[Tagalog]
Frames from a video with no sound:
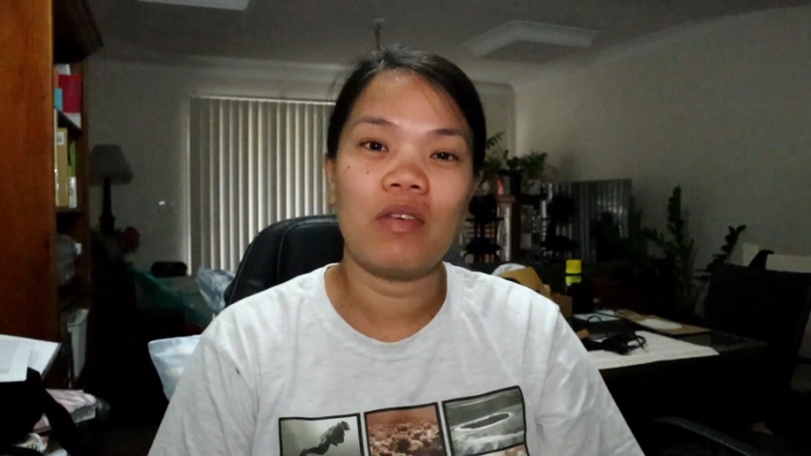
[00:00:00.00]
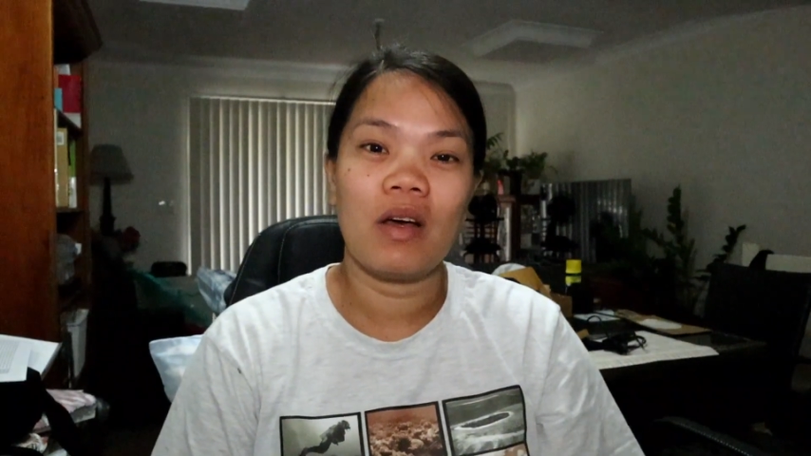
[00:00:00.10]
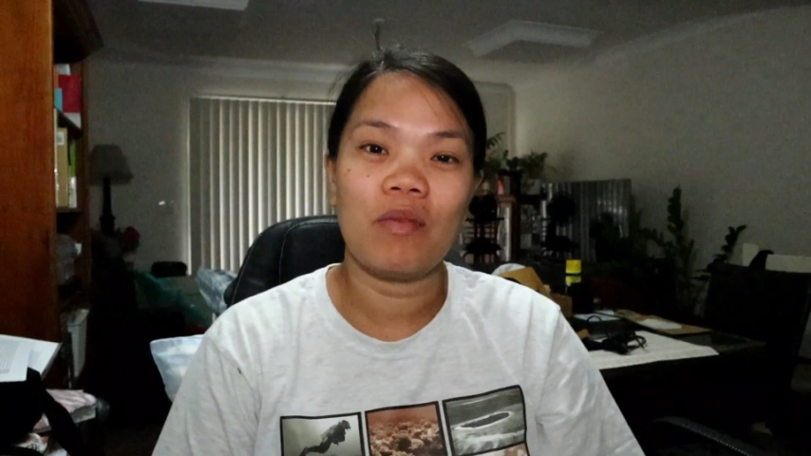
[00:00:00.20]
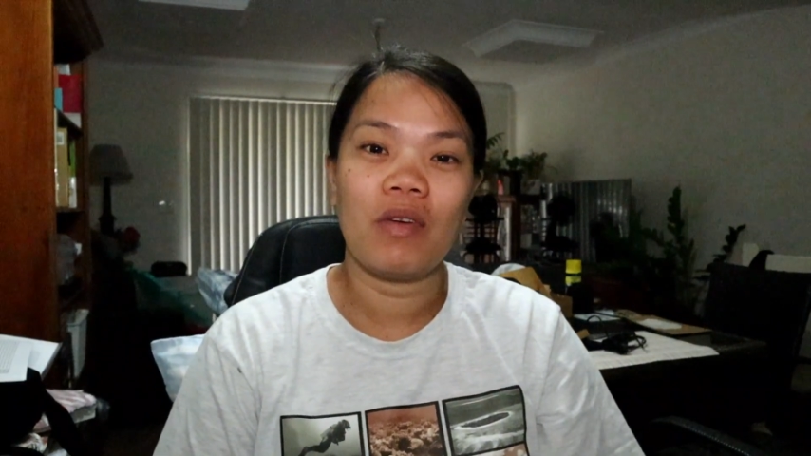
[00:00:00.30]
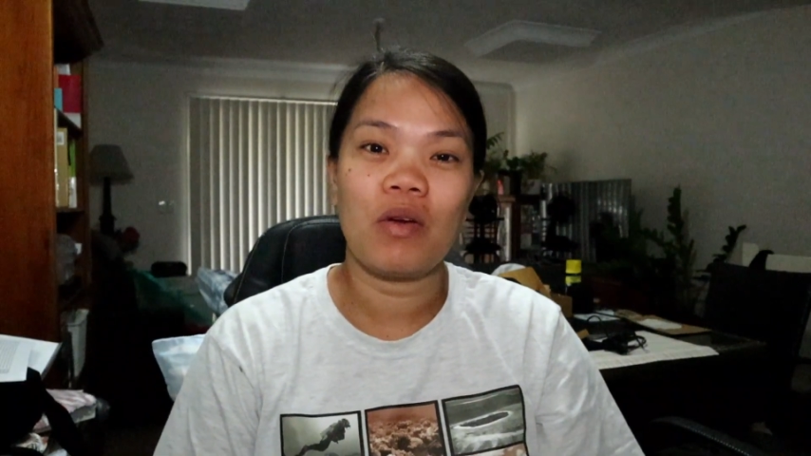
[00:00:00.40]

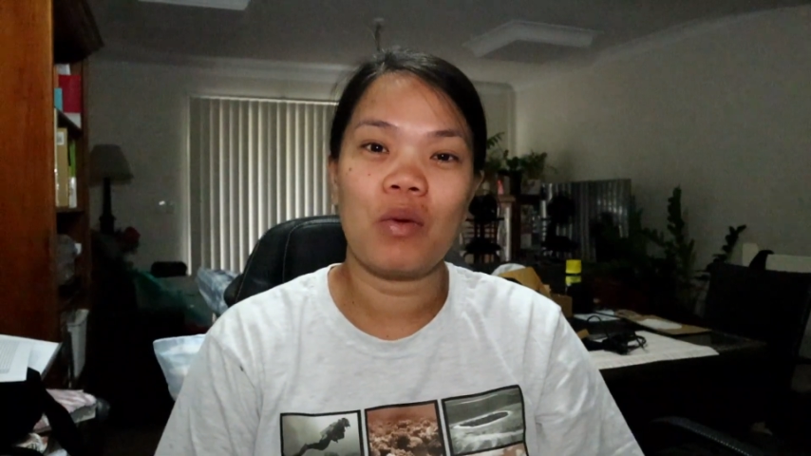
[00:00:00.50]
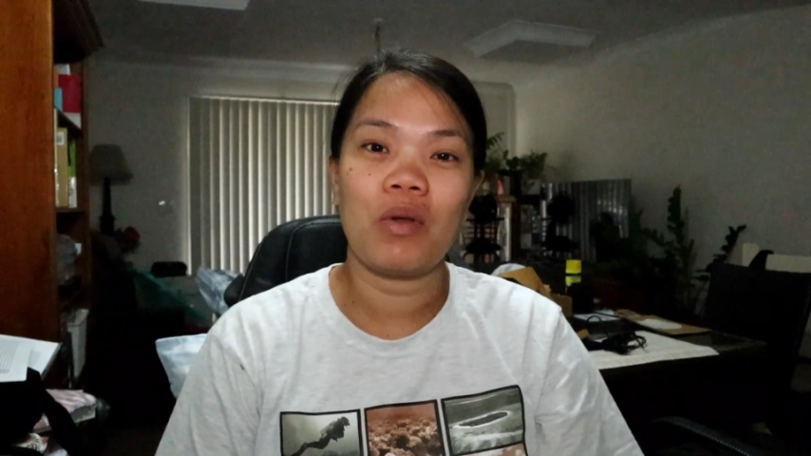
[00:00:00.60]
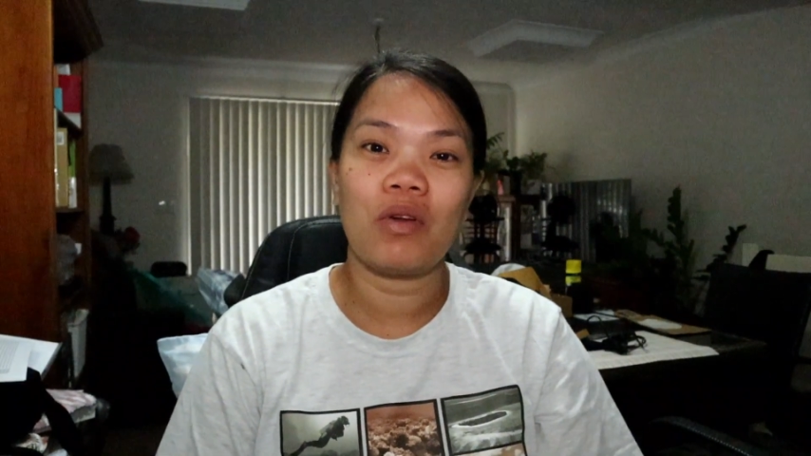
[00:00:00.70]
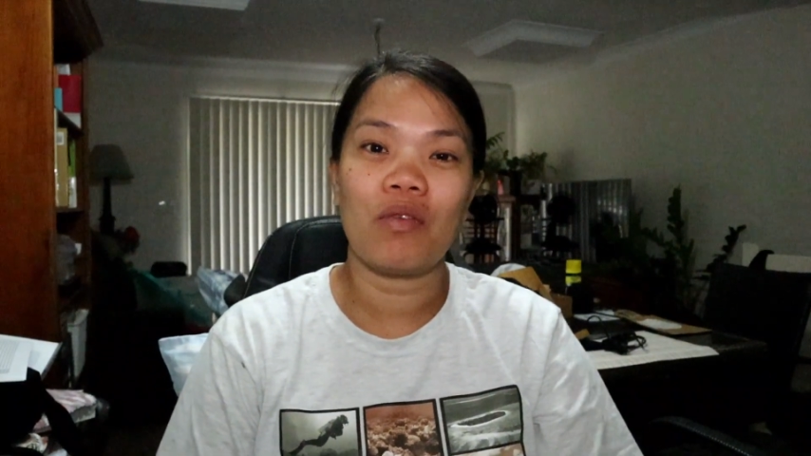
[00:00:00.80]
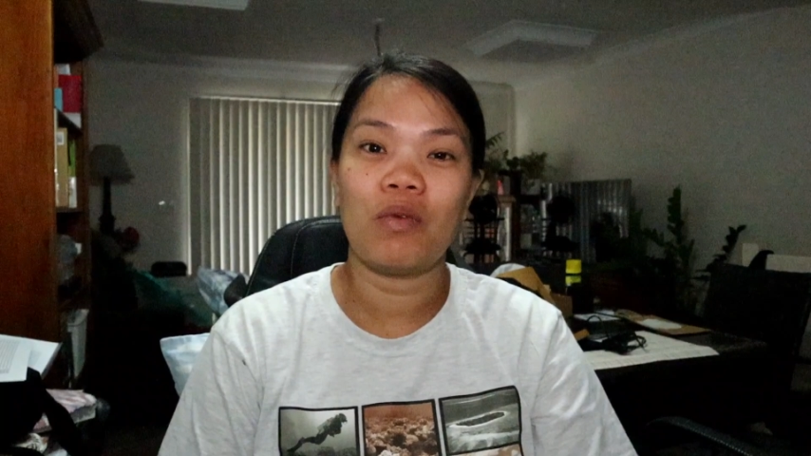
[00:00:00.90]
a very
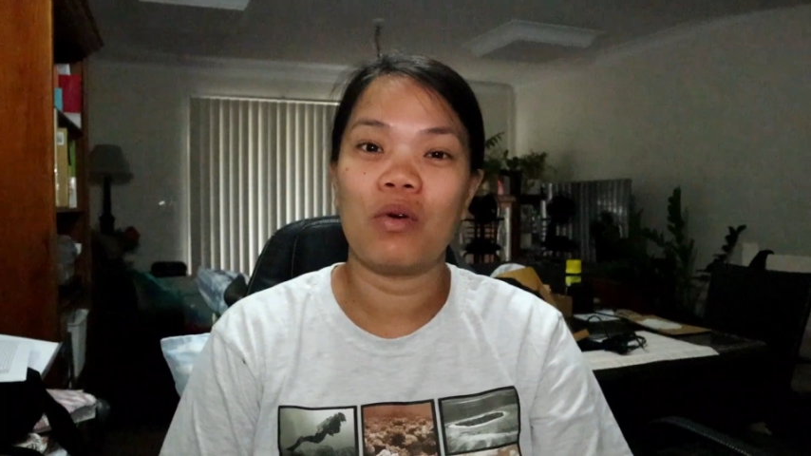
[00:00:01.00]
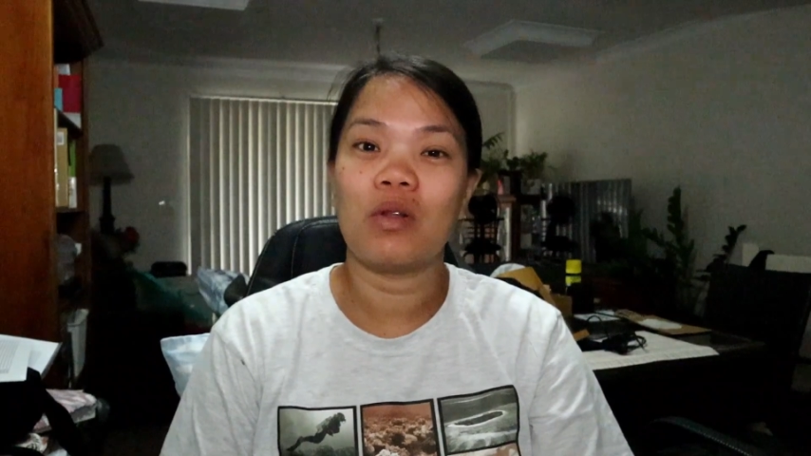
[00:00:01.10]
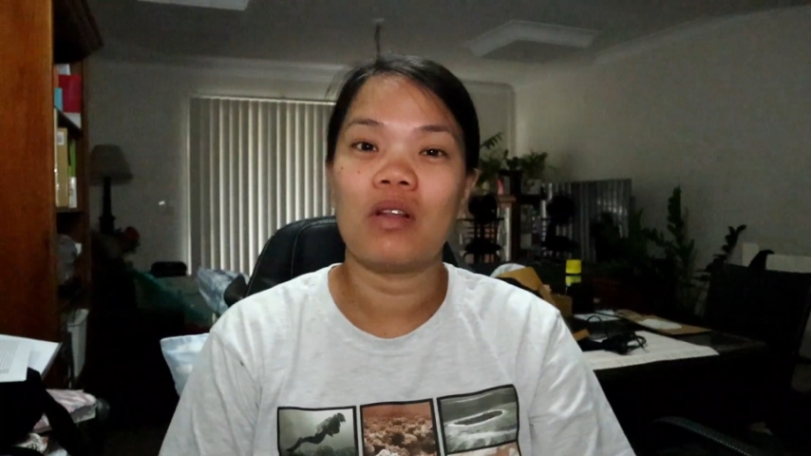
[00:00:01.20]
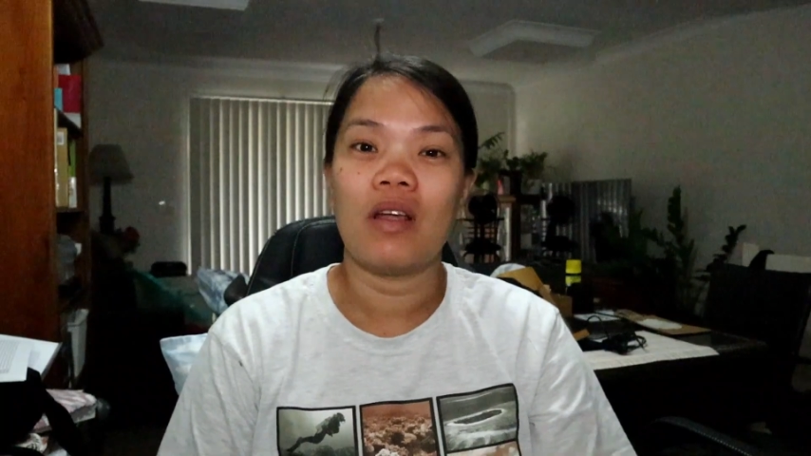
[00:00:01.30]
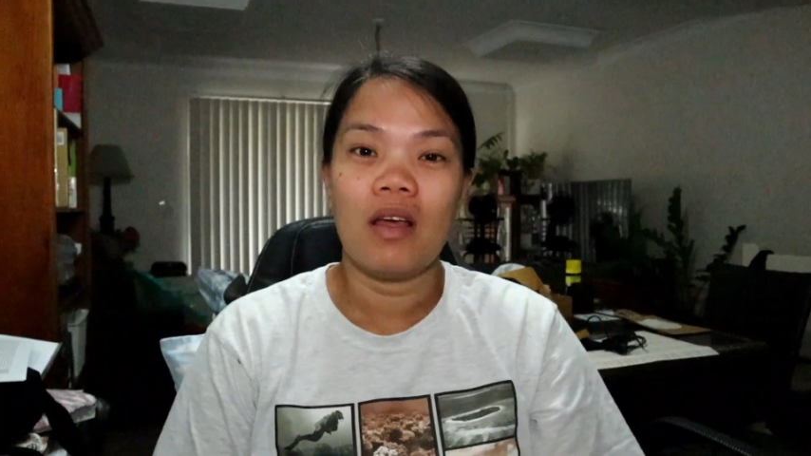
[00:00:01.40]

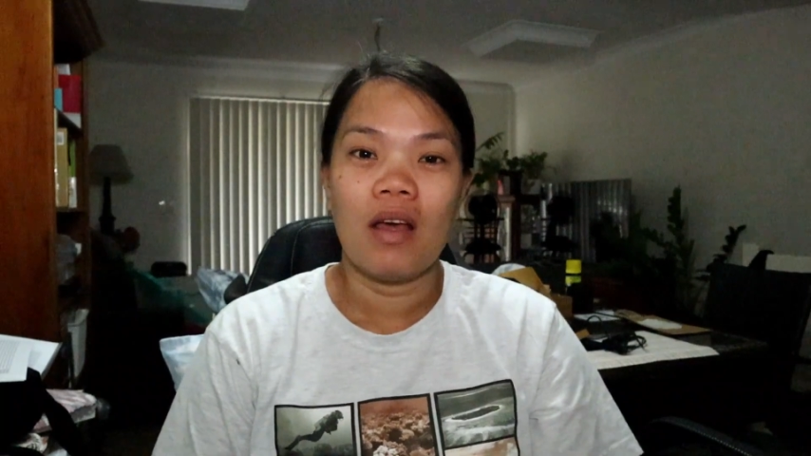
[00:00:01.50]
wonderful